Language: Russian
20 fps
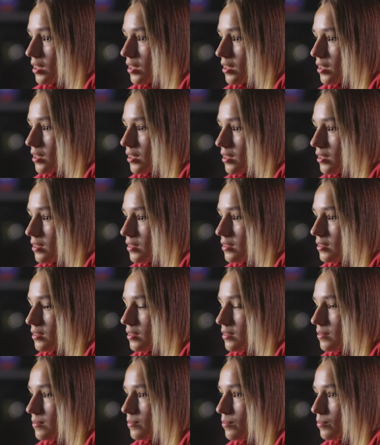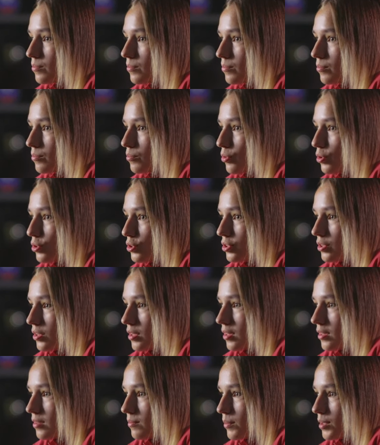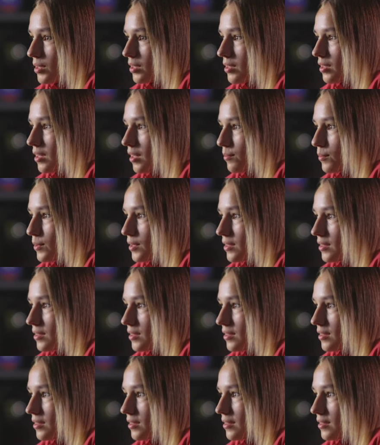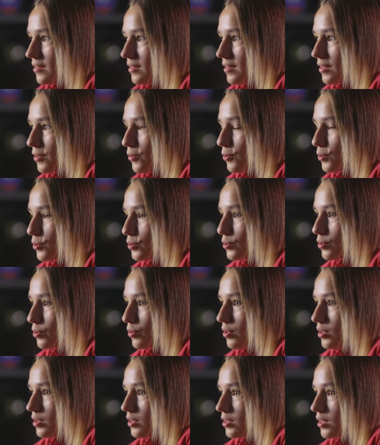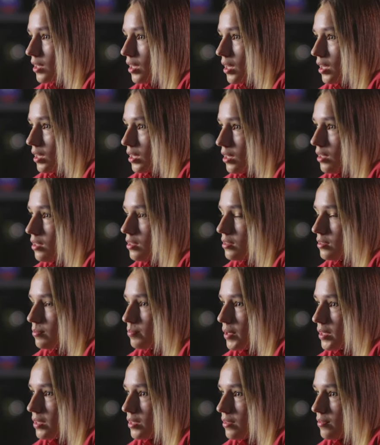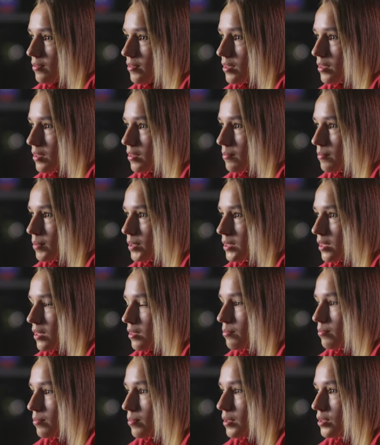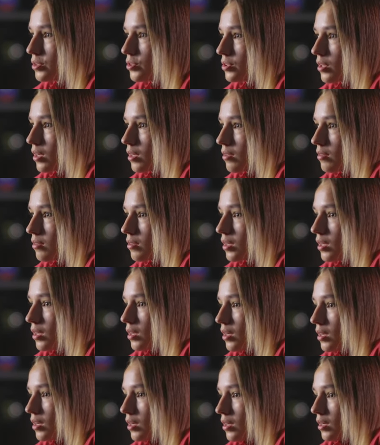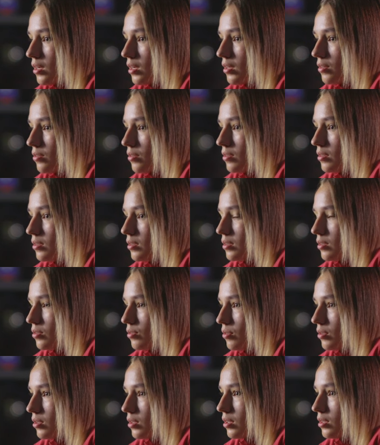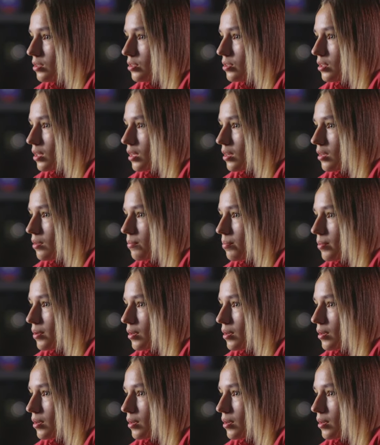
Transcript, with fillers: А, больше, наверное, мелодрама, такое что-нибудь. И спортивное. Последнее прочитала, дочитала